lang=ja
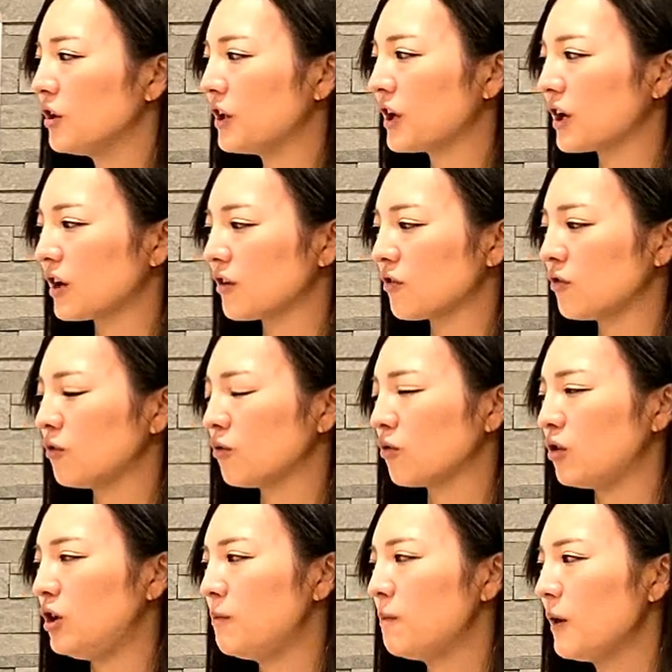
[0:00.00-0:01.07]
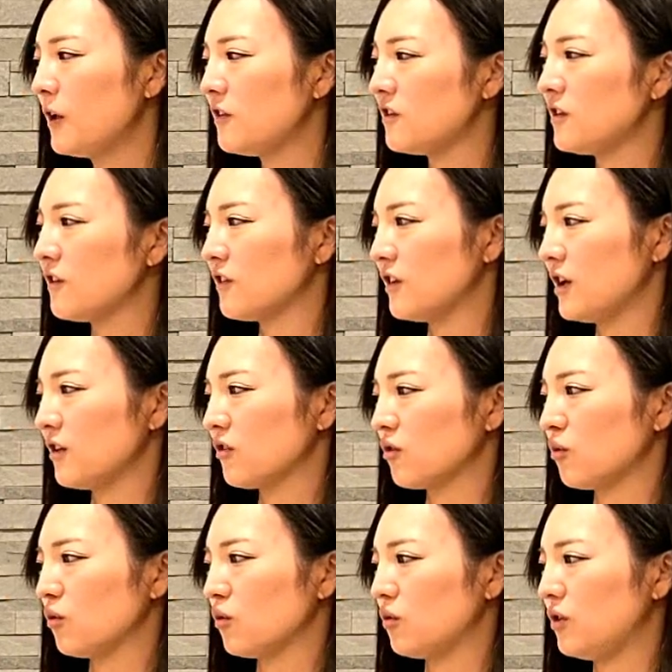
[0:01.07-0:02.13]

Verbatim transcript: だからそのいまいちですねその